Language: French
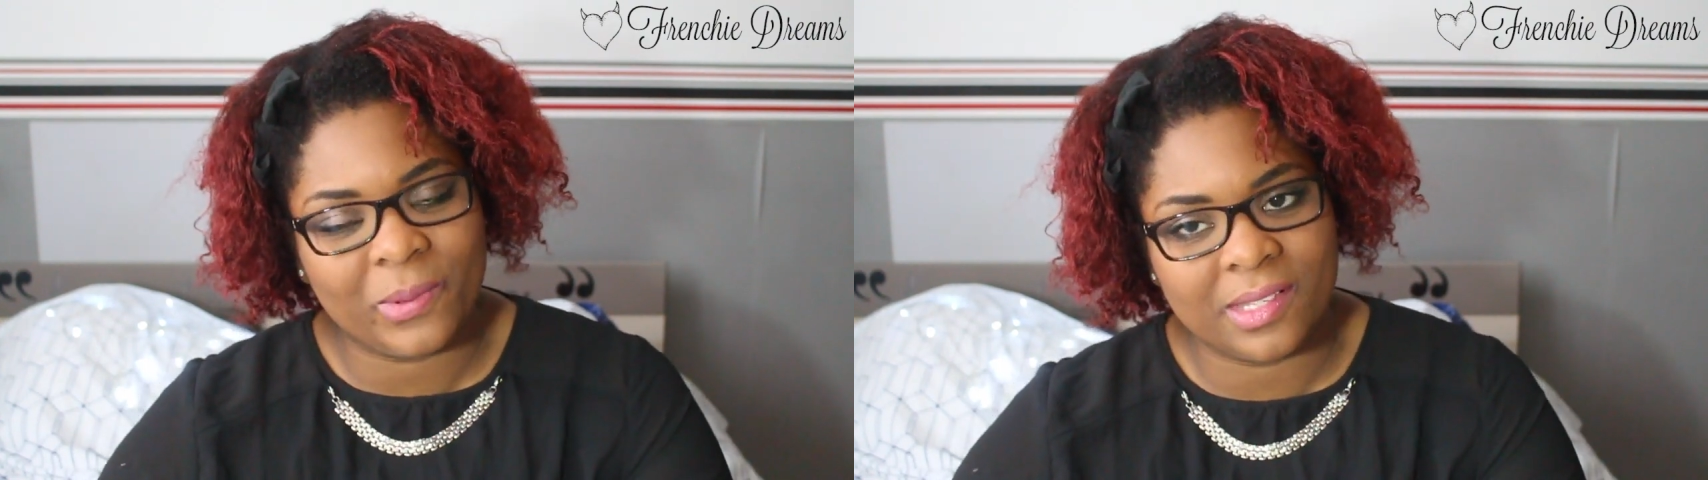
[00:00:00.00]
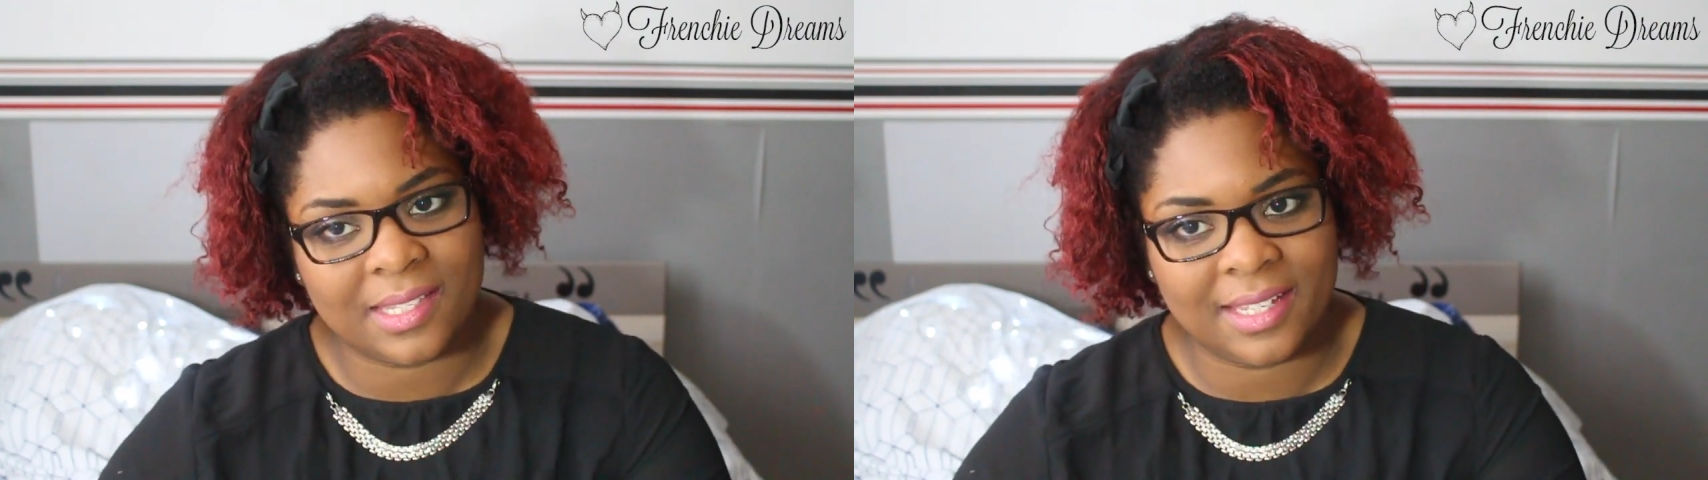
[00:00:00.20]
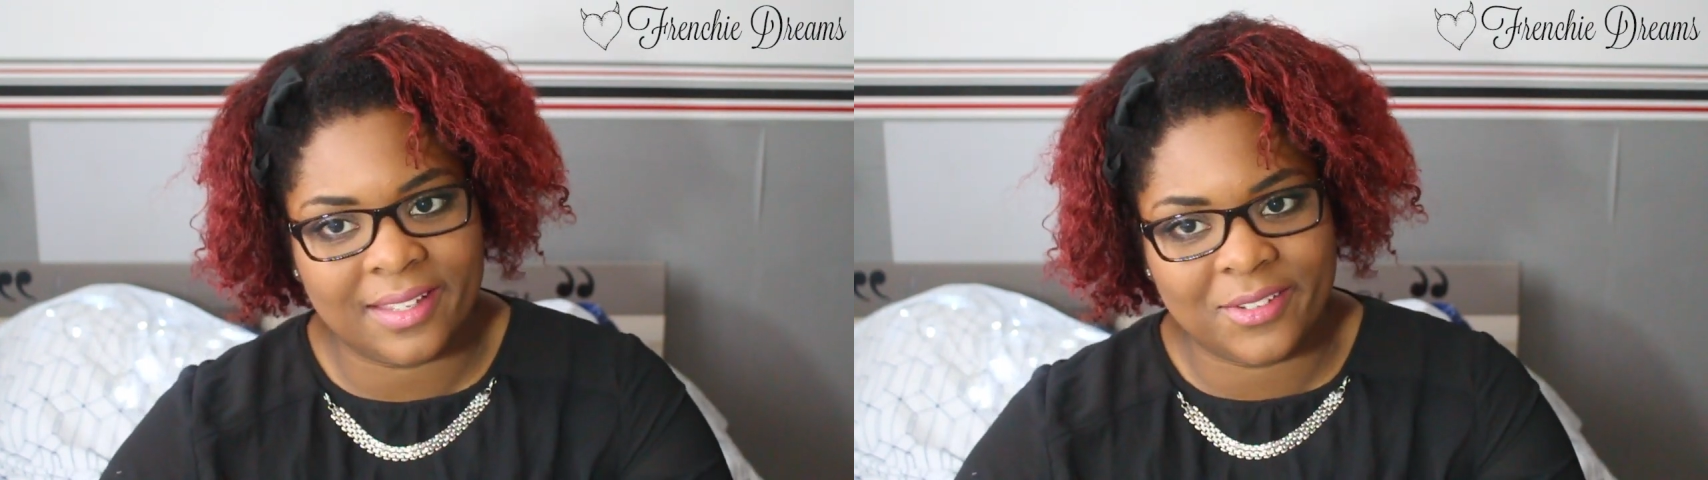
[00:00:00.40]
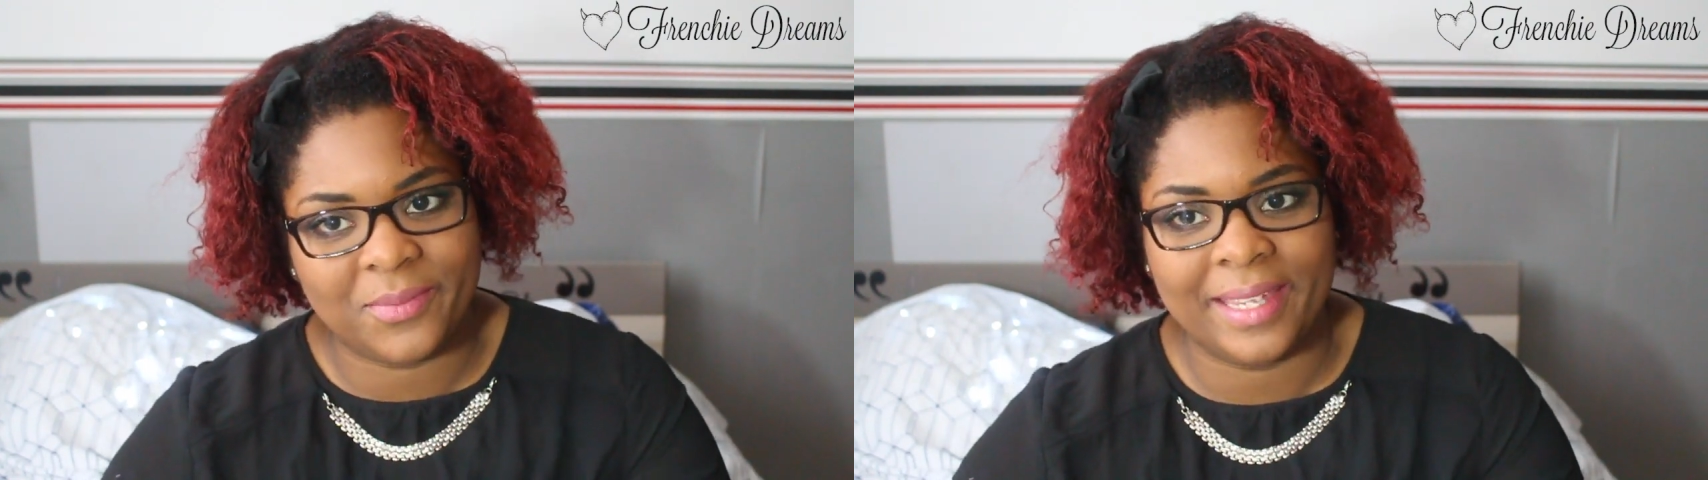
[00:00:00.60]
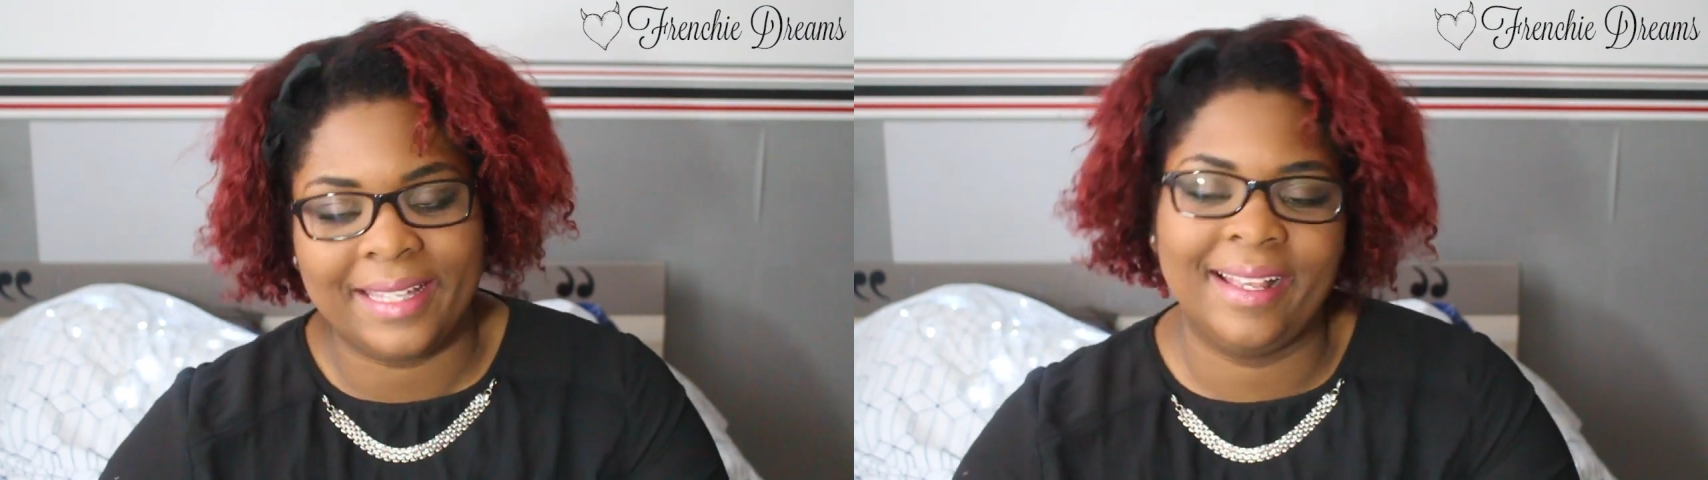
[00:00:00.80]
pensez
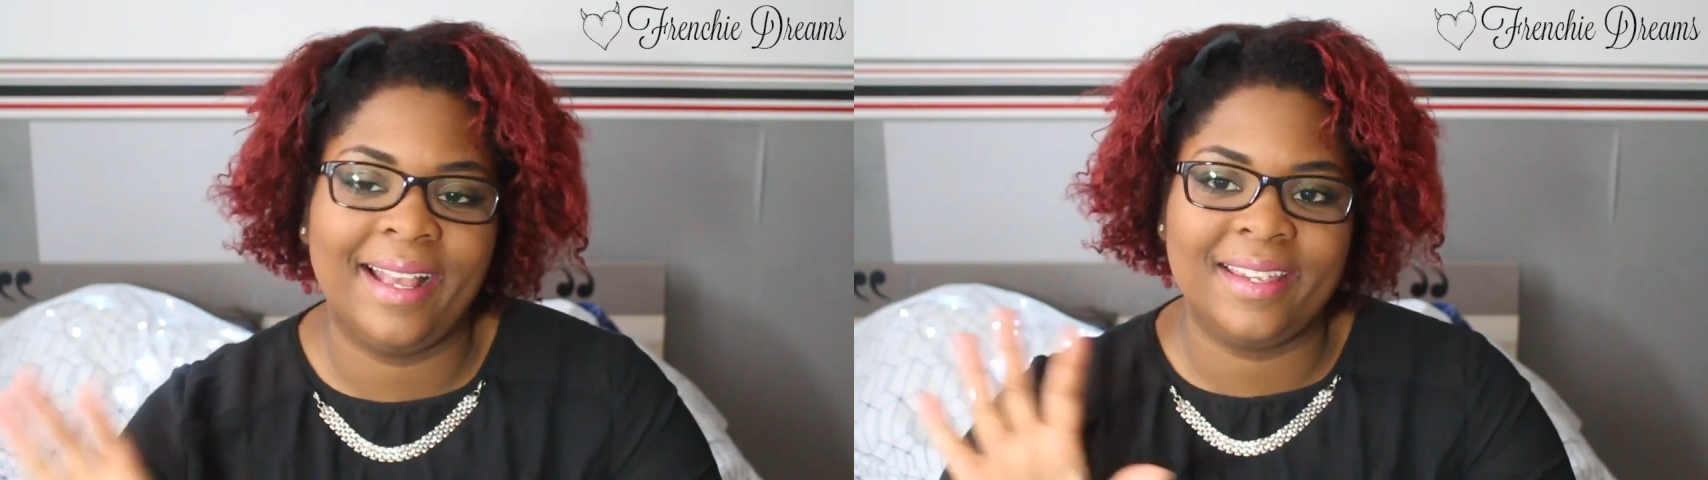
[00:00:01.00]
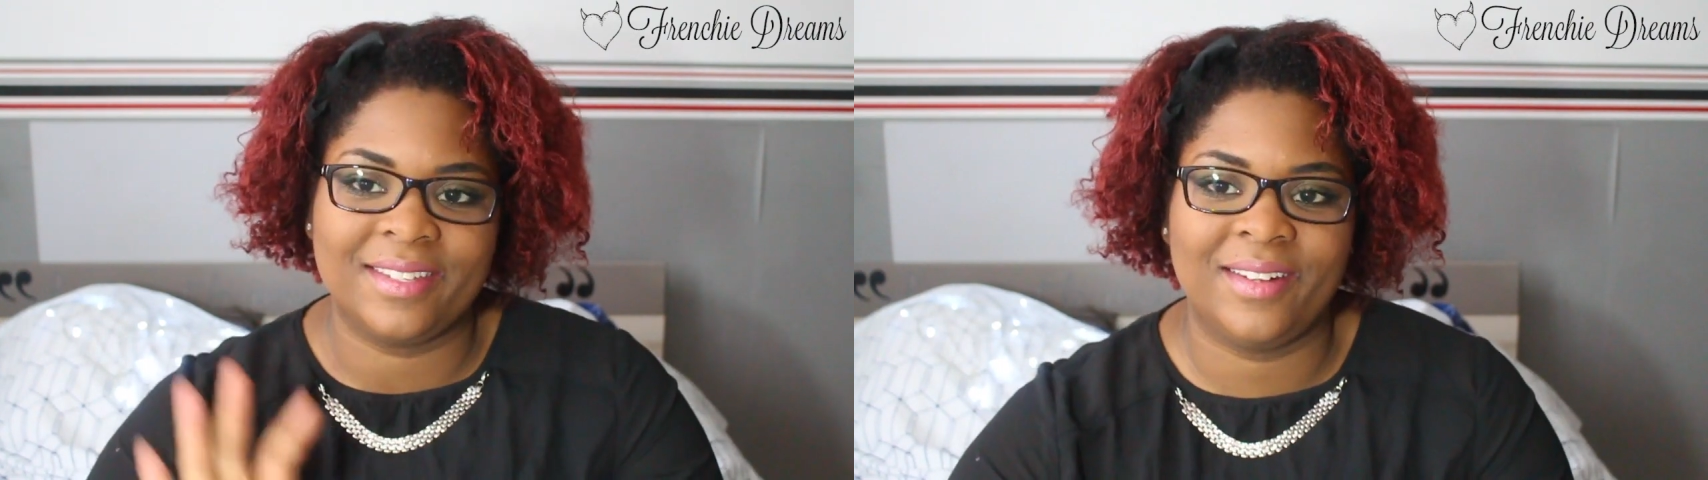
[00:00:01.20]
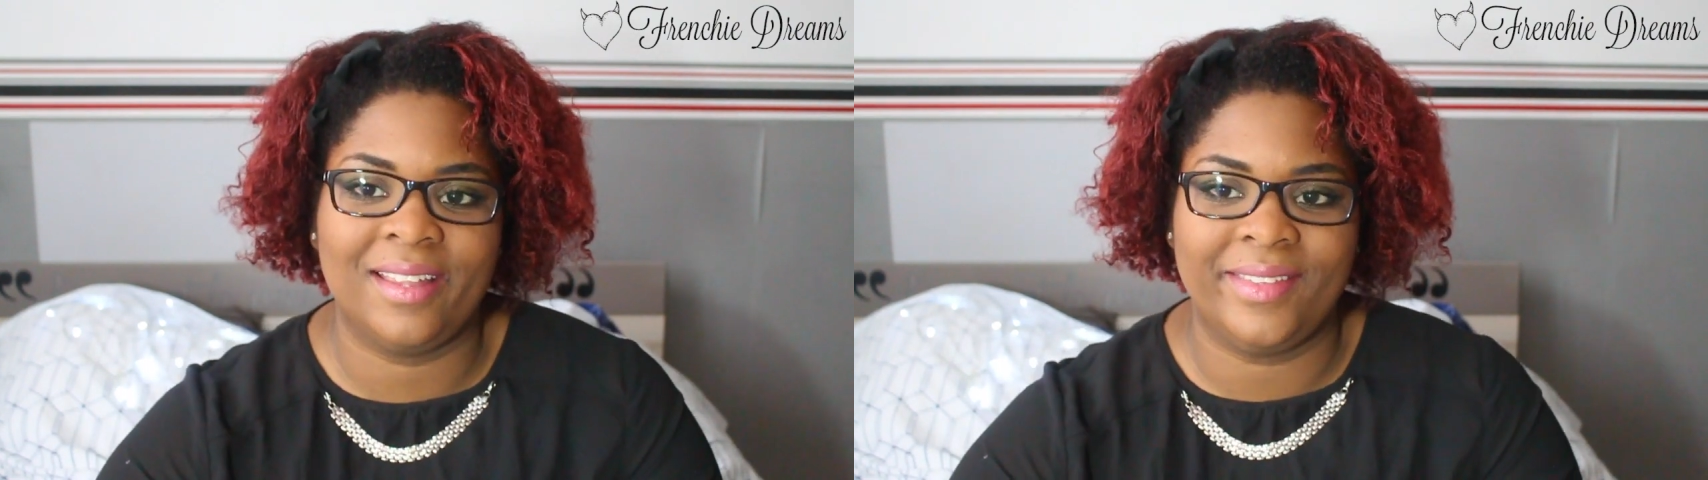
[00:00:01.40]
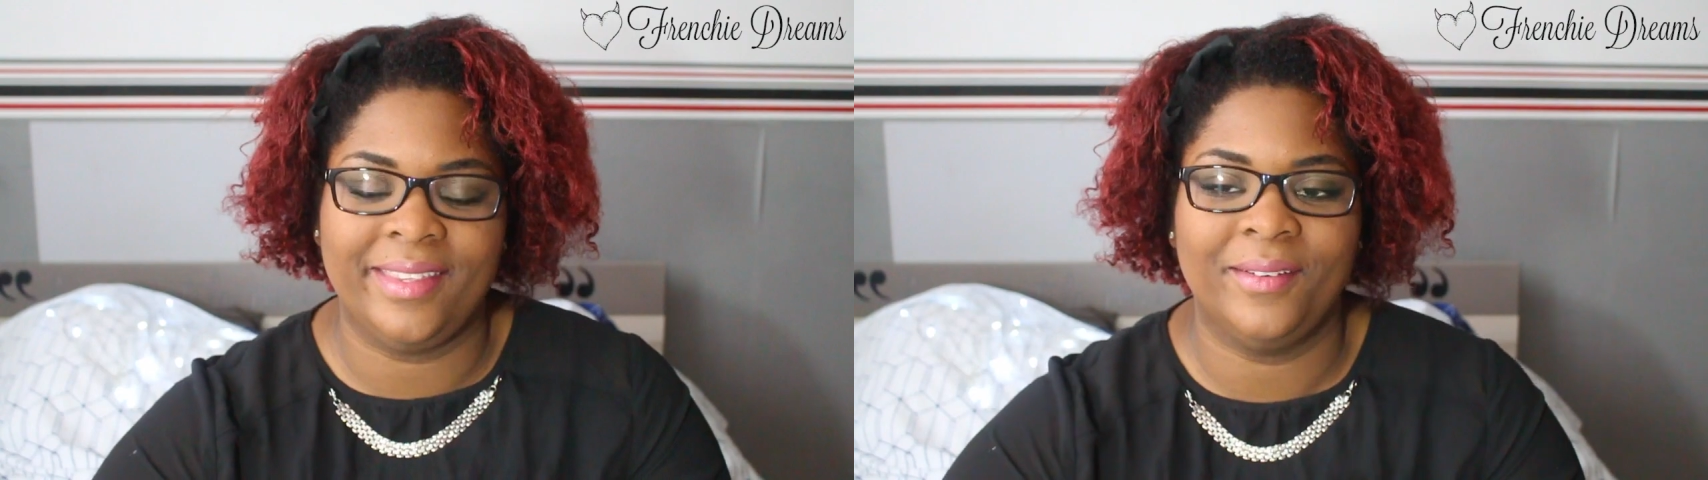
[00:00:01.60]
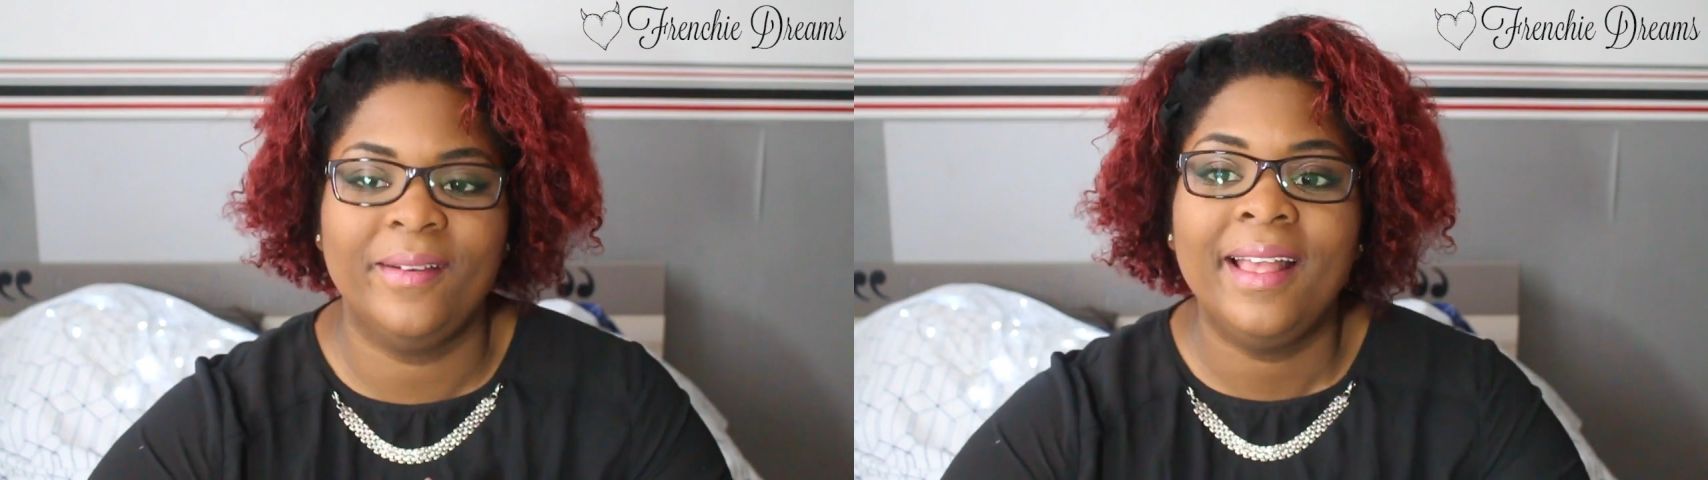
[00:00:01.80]
du maquillage, de la
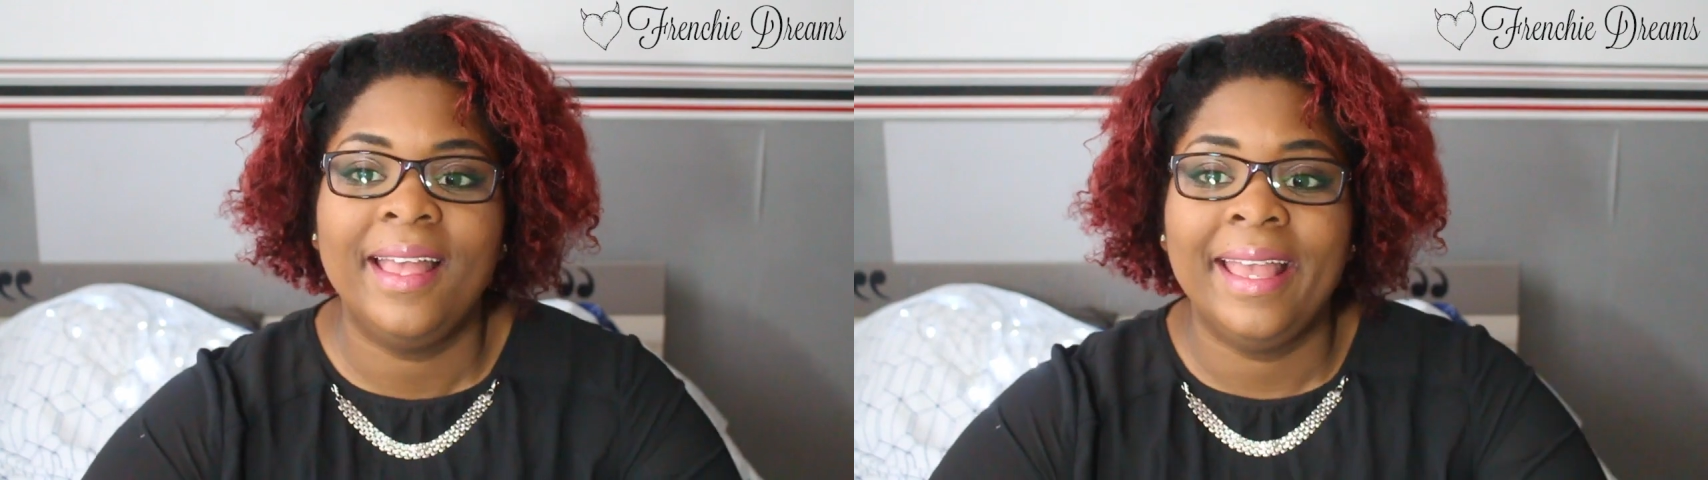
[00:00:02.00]
vidéo.